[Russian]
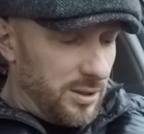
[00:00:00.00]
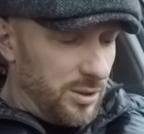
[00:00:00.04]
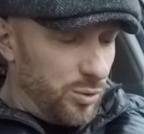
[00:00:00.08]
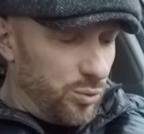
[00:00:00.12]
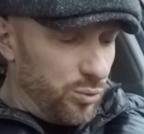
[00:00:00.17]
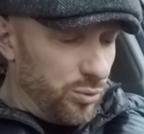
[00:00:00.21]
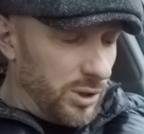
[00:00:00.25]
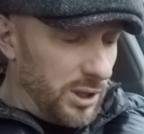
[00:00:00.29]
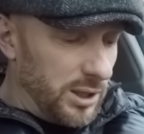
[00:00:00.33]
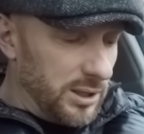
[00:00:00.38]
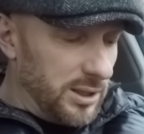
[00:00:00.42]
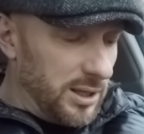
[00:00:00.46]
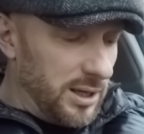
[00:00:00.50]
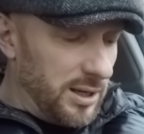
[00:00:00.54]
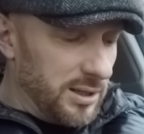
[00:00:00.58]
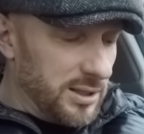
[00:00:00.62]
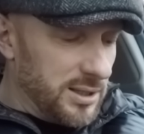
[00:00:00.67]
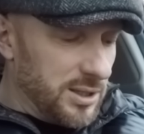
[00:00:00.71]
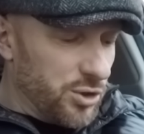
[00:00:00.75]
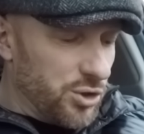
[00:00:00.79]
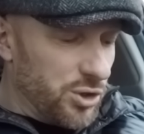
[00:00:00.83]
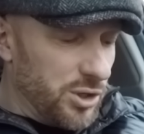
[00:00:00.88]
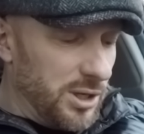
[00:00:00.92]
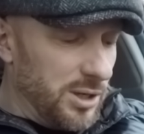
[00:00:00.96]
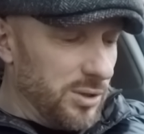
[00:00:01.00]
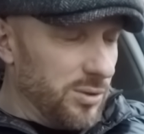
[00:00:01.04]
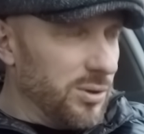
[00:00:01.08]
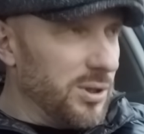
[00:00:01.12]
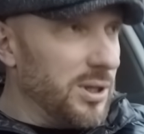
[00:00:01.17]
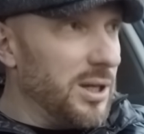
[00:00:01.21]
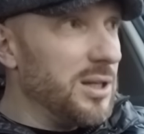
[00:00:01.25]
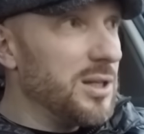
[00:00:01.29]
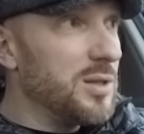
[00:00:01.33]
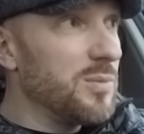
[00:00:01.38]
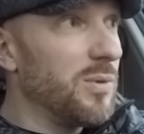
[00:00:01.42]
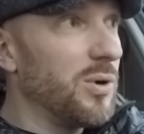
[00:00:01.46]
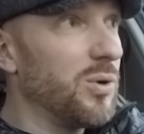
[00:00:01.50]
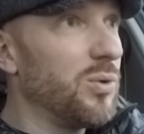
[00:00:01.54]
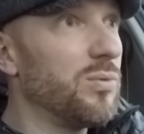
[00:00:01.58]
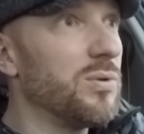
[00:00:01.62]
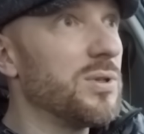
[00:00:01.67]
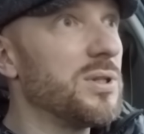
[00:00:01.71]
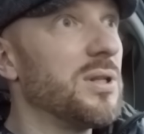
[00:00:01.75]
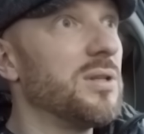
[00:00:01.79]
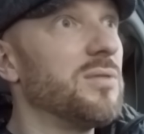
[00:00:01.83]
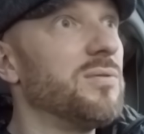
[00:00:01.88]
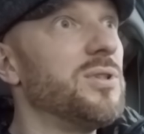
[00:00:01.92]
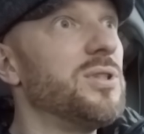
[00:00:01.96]
Ну, тогда, к сожалению, я не смогу
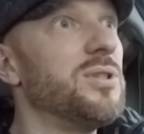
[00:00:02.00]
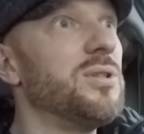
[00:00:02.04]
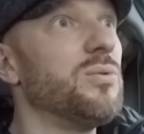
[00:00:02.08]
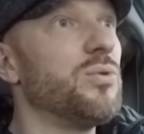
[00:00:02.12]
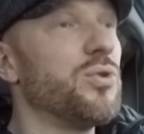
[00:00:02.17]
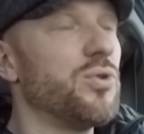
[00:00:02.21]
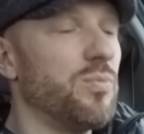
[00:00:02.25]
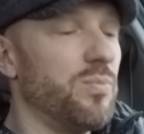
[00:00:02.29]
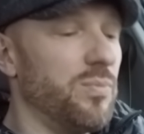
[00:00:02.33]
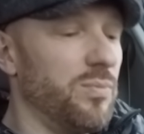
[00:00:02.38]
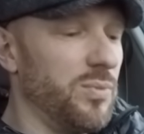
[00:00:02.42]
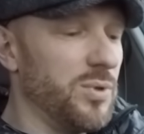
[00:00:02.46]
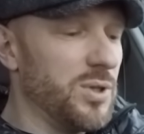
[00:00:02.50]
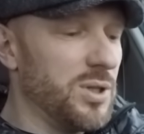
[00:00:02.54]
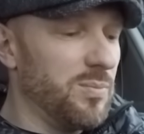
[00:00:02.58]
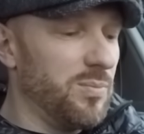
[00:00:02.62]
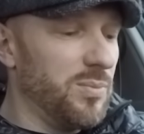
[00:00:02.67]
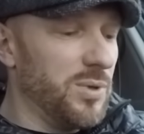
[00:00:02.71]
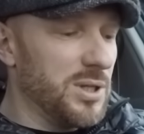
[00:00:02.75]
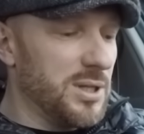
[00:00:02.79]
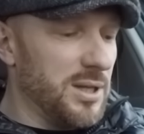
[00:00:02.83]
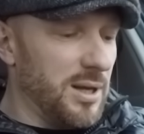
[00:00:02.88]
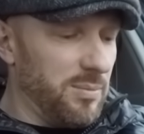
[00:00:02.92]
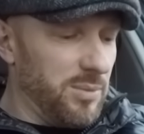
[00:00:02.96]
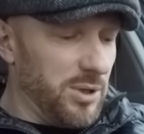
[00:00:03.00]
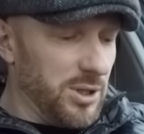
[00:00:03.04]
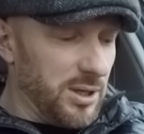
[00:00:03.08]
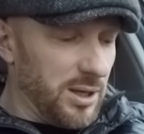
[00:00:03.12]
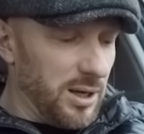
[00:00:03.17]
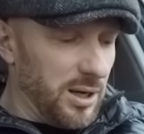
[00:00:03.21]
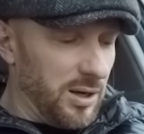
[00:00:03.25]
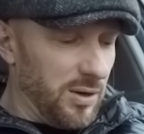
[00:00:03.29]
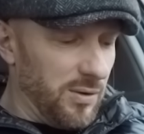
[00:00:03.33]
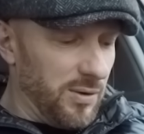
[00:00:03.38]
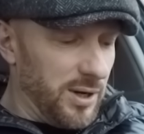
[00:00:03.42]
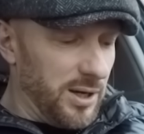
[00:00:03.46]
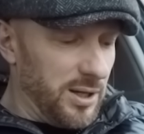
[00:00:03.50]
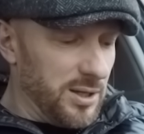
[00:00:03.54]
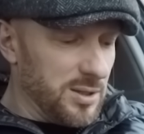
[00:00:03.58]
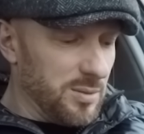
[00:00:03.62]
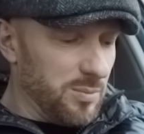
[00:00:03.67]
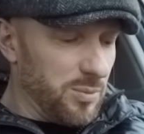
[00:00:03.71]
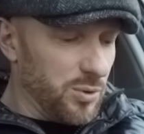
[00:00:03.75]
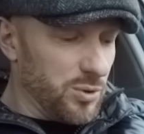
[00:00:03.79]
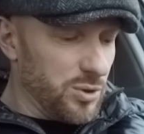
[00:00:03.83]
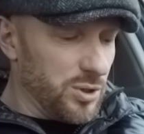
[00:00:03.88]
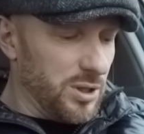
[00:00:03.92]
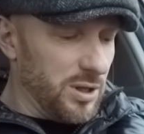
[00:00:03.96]
вас отвезти уж без, без обид, как
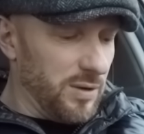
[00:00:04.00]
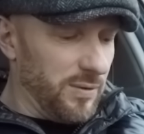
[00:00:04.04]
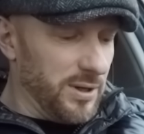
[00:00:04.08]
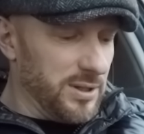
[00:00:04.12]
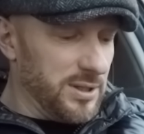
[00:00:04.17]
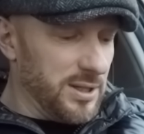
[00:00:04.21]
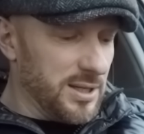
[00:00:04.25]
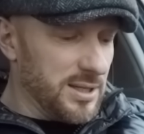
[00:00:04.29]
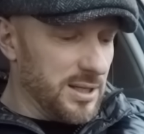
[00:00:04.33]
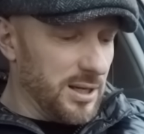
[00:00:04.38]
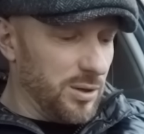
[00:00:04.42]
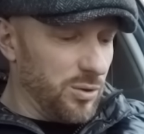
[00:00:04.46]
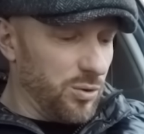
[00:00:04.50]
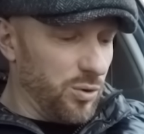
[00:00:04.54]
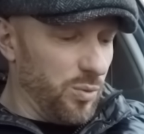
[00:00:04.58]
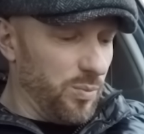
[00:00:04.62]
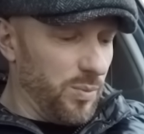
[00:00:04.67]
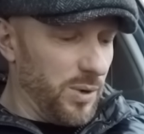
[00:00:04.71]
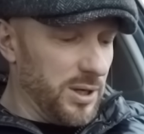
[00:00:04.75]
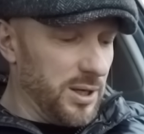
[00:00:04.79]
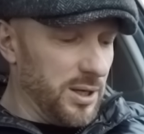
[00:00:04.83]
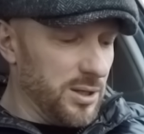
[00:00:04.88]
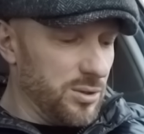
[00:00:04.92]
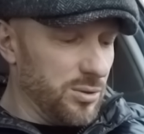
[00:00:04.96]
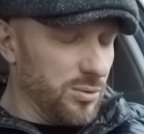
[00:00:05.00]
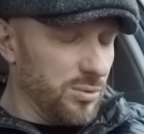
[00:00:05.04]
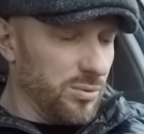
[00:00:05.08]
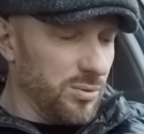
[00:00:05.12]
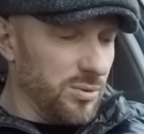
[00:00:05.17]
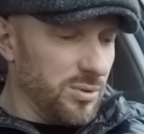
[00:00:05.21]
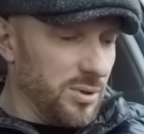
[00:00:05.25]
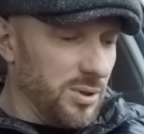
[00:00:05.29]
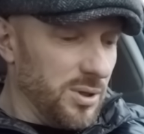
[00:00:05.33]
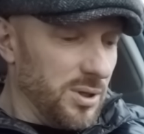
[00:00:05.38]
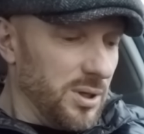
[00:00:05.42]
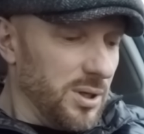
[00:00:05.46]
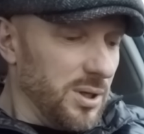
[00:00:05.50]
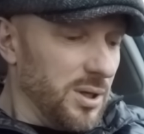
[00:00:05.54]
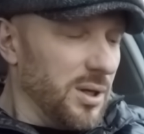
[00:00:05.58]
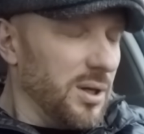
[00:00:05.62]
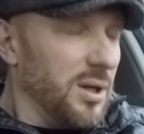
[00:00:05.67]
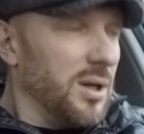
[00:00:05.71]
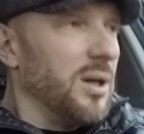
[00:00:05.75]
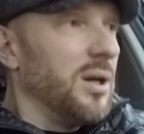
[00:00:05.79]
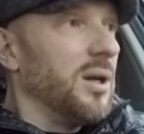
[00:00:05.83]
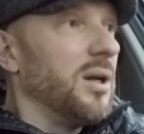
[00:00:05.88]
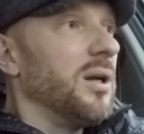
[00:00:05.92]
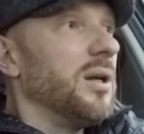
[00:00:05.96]
говорится. Просто давайте я закрою поездку.
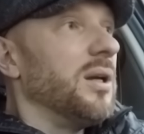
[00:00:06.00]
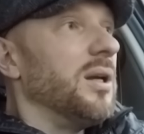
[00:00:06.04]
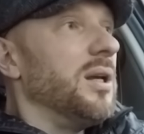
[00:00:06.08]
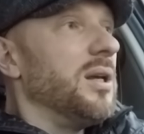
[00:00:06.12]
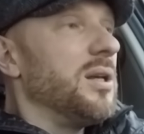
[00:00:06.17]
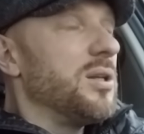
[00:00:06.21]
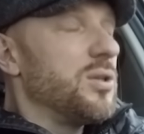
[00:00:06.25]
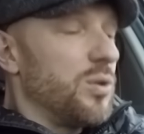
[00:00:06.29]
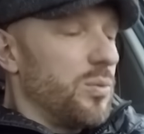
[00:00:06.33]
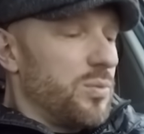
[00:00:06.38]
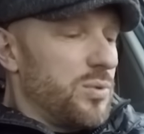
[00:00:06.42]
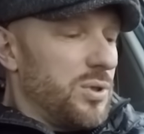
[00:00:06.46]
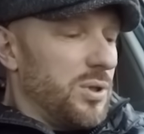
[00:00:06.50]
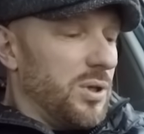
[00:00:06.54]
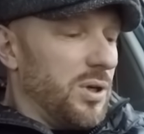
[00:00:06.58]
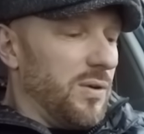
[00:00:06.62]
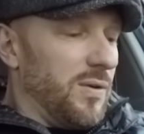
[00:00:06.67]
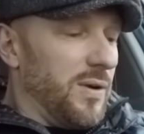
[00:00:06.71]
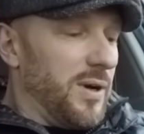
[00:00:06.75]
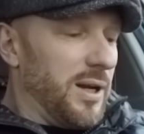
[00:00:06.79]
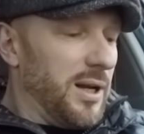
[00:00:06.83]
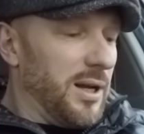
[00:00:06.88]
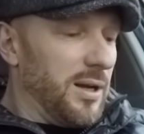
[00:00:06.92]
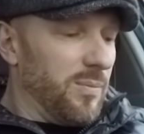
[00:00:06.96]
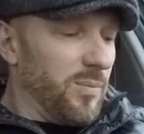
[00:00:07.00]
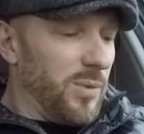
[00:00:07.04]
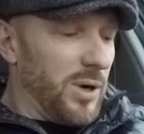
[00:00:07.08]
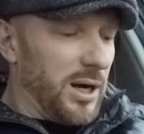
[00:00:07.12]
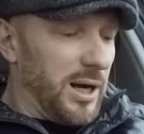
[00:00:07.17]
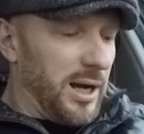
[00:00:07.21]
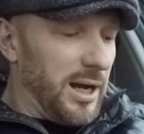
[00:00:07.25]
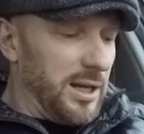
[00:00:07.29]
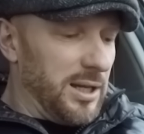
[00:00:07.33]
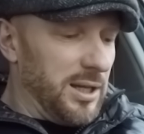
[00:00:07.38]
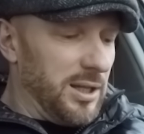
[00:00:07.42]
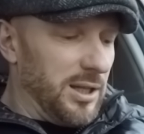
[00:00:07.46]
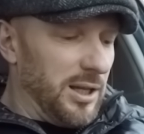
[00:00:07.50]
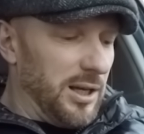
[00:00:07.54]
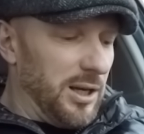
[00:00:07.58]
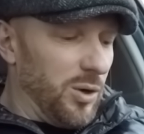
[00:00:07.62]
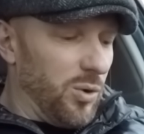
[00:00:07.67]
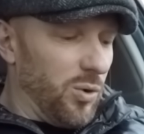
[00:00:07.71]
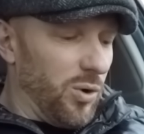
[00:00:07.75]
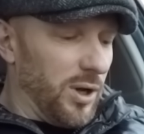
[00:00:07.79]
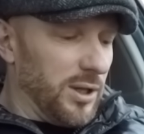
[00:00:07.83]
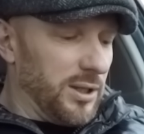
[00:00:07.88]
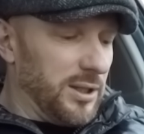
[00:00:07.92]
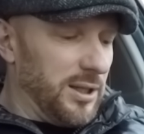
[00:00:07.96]
И, собственно говоря, Подождите, пока я а
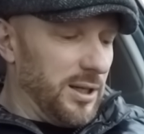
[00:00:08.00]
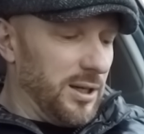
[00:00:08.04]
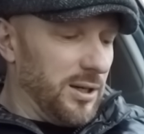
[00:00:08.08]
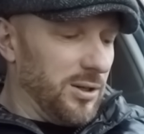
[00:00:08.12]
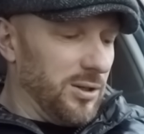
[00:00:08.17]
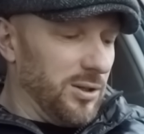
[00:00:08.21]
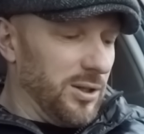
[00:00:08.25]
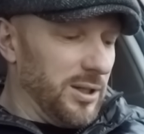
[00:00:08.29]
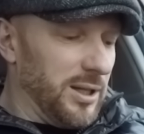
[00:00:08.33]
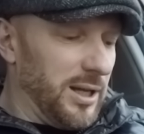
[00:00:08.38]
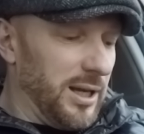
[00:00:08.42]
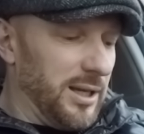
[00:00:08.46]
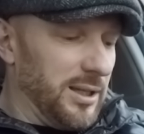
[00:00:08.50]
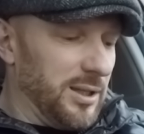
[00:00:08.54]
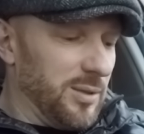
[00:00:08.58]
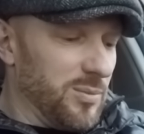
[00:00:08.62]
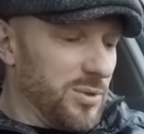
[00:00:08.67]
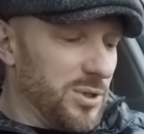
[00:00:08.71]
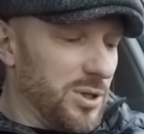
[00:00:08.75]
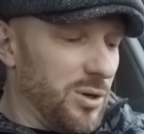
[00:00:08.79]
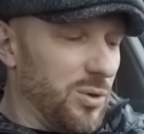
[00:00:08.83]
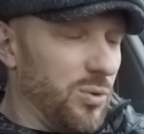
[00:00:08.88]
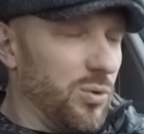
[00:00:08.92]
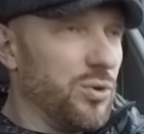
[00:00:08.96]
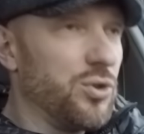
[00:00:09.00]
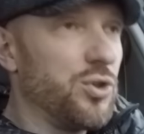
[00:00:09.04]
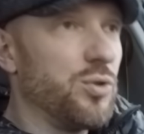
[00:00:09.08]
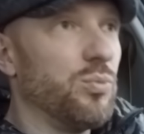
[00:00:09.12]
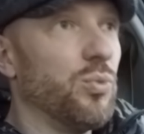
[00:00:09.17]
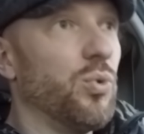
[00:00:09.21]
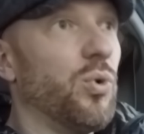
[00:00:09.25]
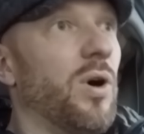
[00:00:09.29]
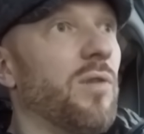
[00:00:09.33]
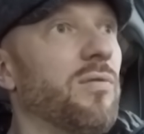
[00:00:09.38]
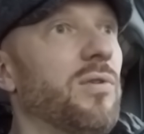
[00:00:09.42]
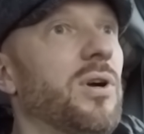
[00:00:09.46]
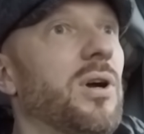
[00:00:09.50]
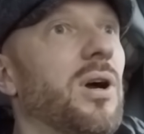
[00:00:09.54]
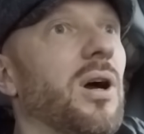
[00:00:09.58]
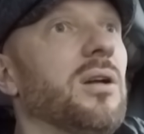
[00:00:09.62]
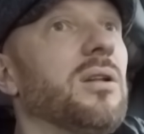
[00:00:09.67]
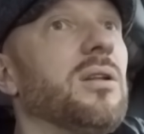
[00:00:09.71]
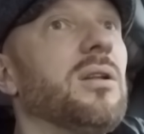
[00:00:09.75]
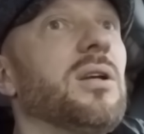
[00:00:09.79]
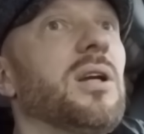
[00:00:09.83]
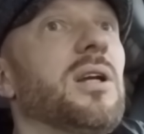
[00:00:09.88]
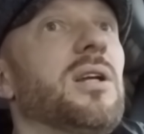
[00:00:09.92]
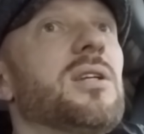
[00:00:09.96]
недалеко а... отъехал, и на этом закончим. Ну, а вы
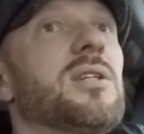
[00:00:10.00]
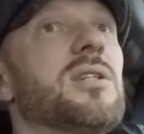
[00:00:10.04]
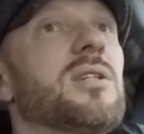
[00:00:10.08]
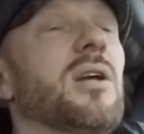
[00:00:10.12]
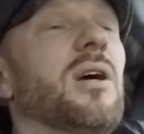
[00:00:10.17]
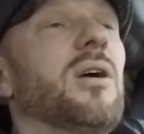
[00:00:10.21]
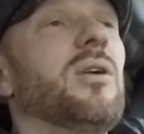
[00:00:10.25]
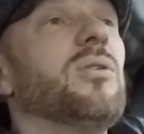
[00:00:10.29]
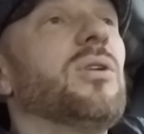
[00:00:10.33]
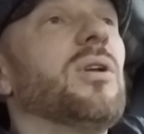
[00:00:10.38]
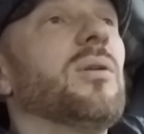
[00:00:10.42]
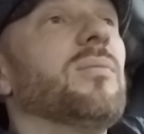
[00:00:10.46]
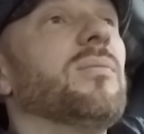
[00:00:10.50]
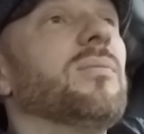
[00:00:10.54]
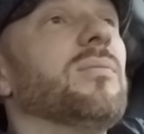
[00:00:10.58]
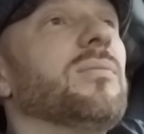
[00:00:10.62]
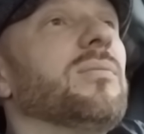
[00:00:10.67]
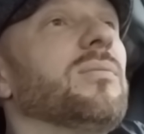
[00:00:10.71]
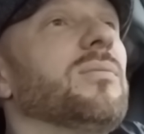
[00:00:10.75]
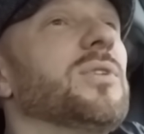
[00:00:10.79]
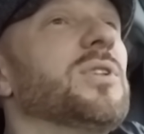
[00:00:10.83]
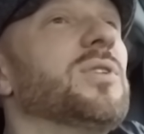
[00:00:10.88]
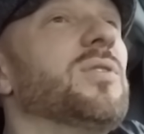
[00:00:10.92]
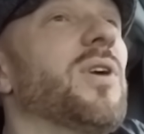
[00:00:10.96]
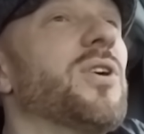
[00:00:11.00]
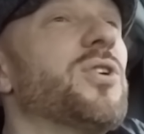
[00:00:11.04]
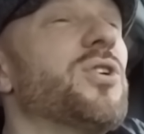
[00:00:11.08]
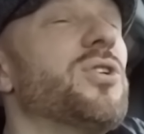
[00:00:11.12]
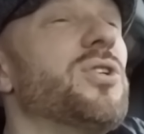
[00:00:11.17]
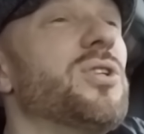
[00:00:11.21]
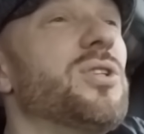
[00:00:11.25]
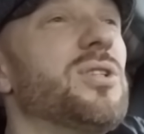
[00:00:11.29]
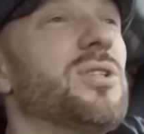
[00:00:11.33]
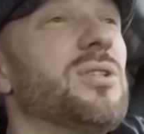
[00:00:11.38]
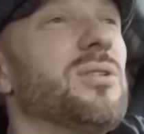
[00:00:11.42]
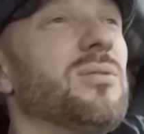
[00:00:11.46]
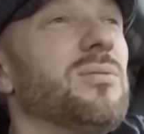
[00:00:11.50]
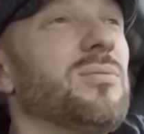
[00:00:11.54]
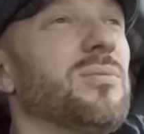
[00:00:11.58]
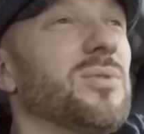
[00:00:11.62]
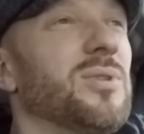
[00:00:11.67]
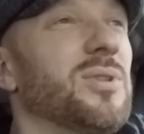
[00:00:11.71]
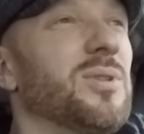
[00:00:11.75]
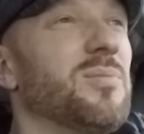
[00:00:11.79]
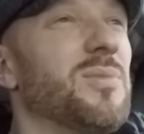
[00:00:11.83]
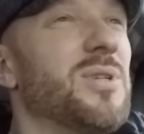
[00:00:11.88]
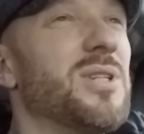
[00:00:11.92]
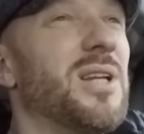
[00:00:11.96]
как-то, я не знаю, там, свяжетесь
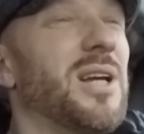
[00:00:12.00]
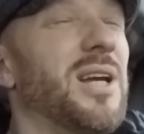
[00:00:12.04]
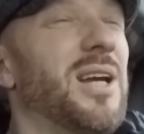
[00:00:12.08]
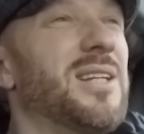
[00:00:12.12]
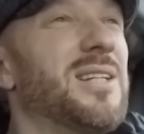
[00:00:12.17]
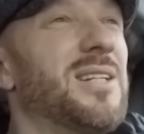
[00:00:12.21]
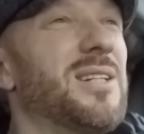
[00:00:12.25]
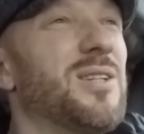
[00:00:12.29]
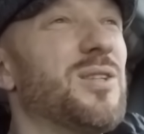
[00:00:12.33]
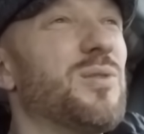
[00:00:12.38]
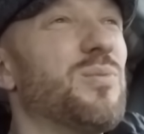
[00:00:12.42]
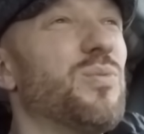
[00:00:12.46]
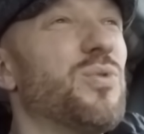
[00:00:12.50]
самостоятельно. Ну,